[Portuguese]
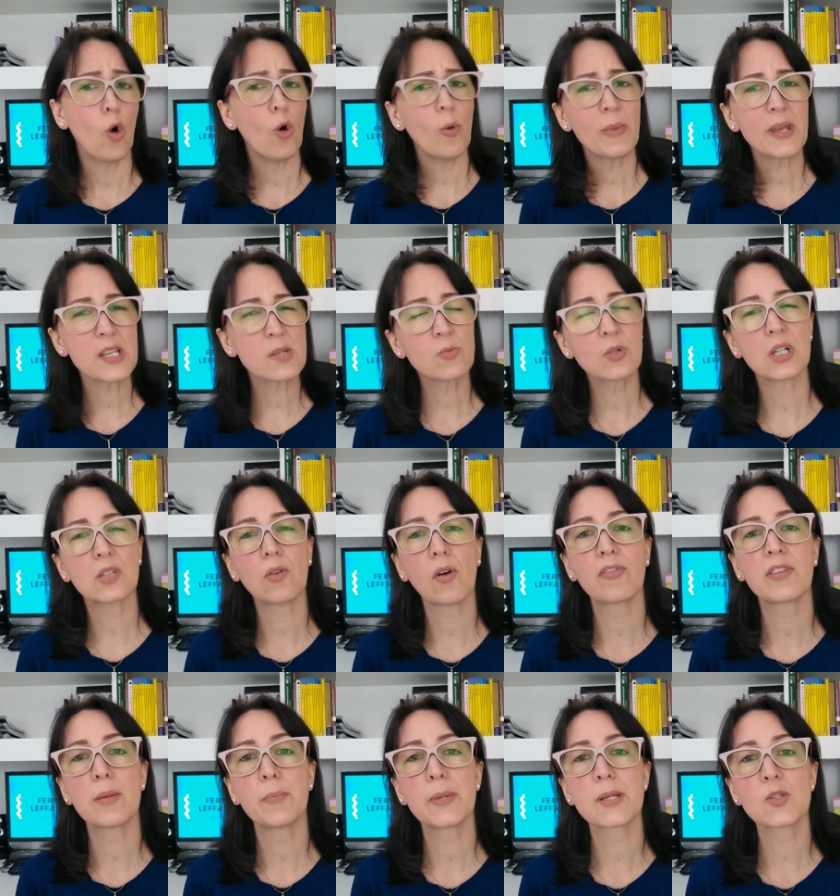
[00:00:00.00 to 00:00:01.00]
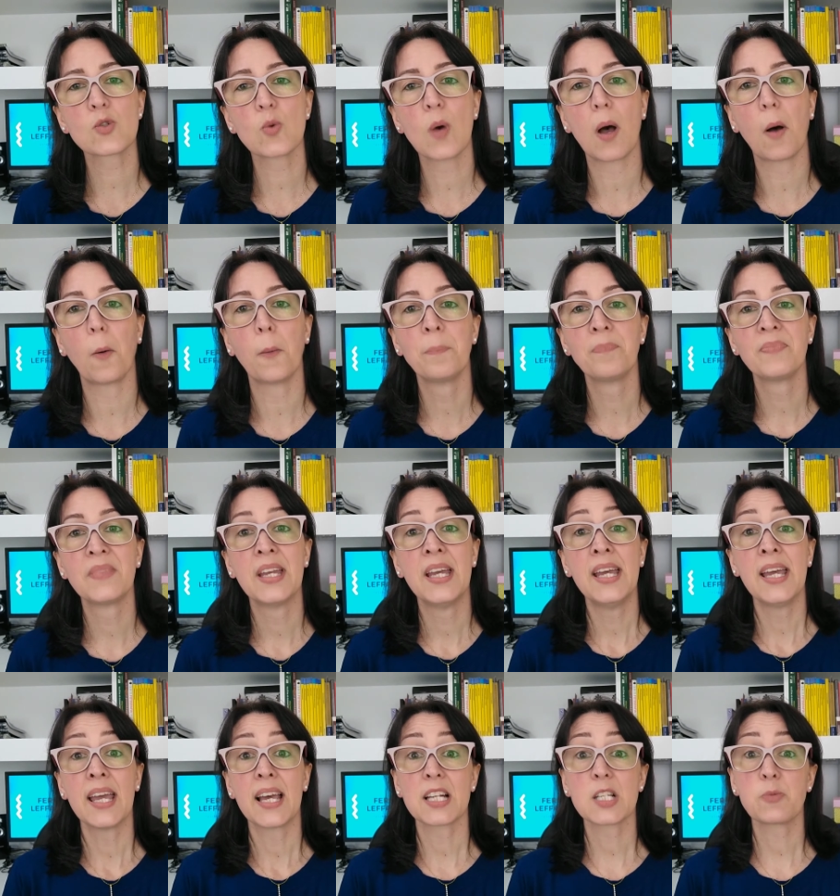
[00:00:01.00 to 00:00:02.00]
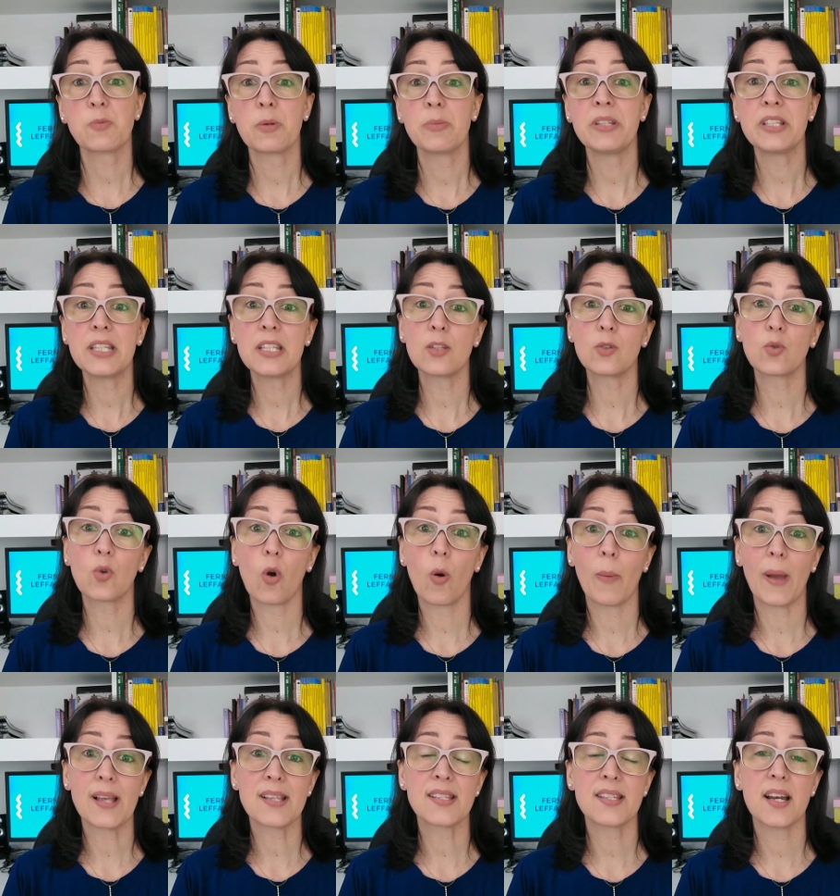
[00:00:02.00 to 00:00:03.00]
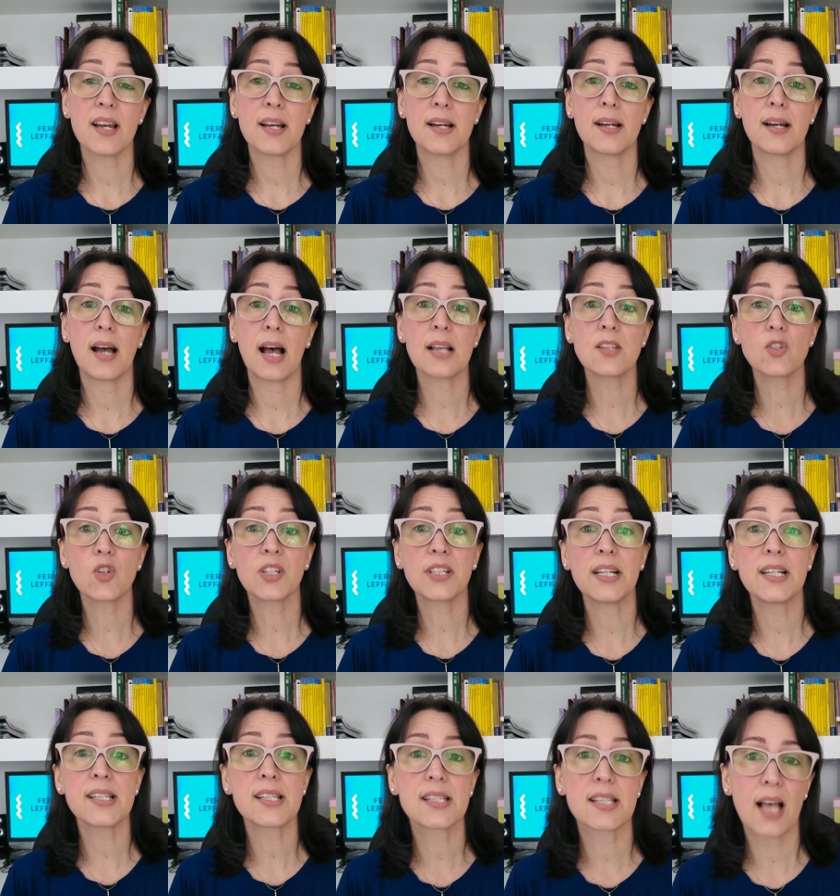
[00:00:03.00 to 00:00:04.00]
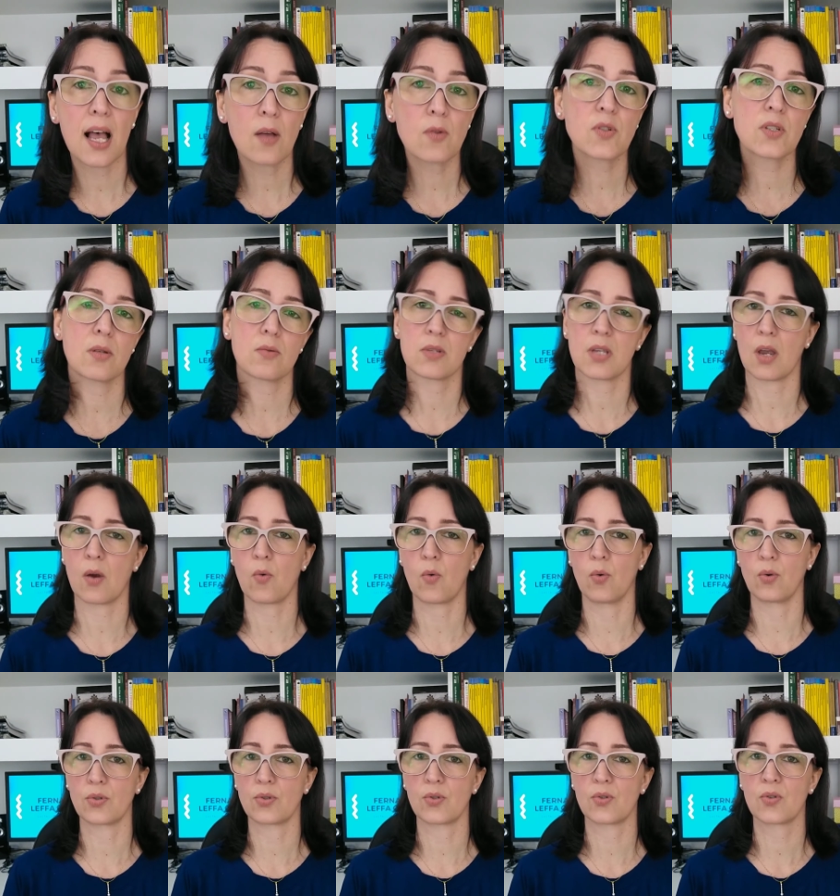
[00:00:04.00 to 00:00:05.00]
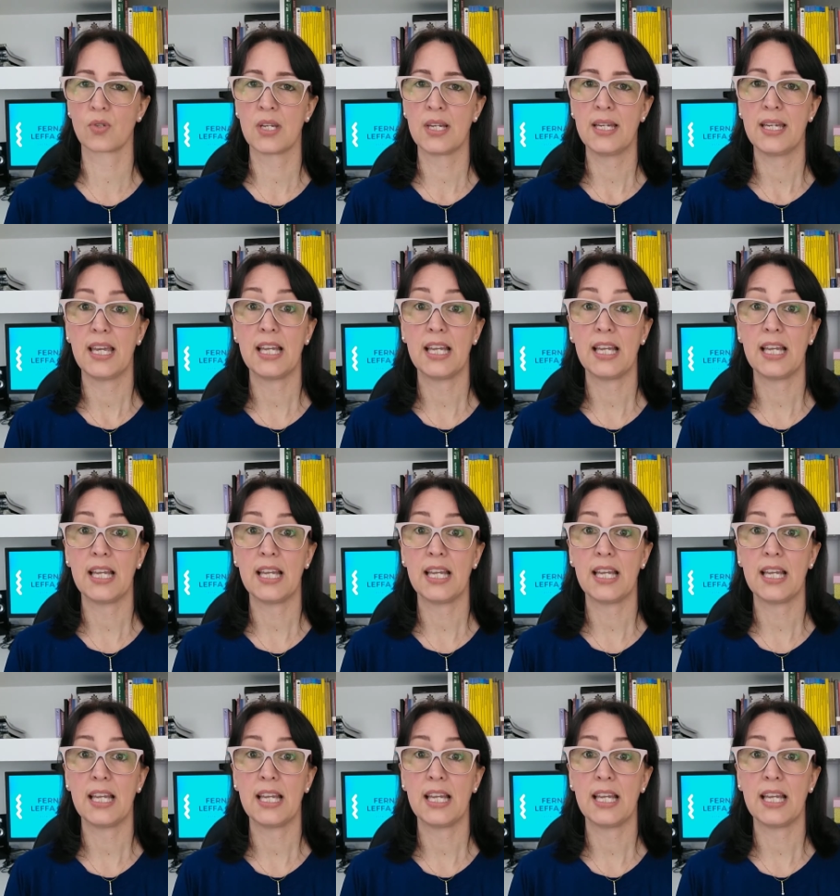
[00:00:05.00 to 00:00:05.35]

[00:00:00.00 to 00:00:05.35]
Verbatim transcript: ou mesmo na tua vida pessoal, elas permitem que tu comece a racionalizar os teus recursos,